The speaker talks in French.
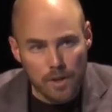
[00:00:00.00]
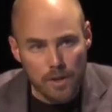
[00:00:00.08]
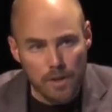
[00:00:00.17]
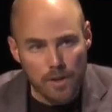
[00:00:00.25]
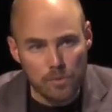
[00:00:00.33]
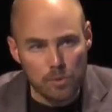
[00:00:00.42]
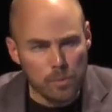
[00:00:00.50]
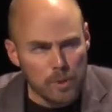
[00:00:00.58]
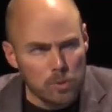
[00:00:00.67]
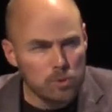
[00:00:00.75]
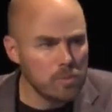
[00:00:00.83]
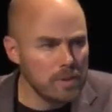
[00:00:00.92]
ou
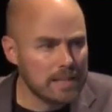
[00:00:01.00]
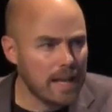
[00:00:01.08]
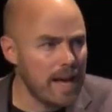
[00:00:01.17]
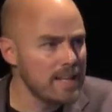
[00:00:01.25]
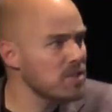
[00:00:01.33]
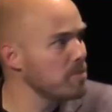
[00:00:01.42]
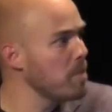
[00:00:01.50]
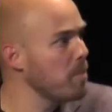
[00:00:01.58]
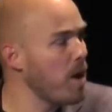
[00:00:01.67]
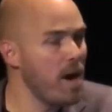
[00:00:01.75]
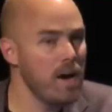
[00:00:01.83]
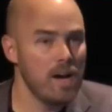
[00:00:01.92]
2012-2013, de
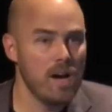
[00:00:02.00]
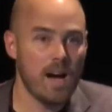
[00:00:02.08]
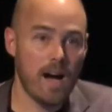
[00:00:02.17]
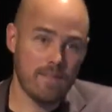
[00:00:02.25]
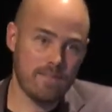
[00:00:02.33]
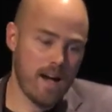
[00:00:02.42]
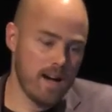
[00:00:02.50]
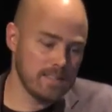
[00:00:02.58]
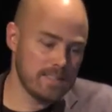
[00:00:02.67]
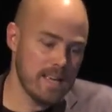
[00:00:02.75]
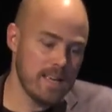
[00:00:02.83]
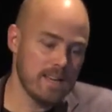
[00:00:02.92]
mémoire, en France,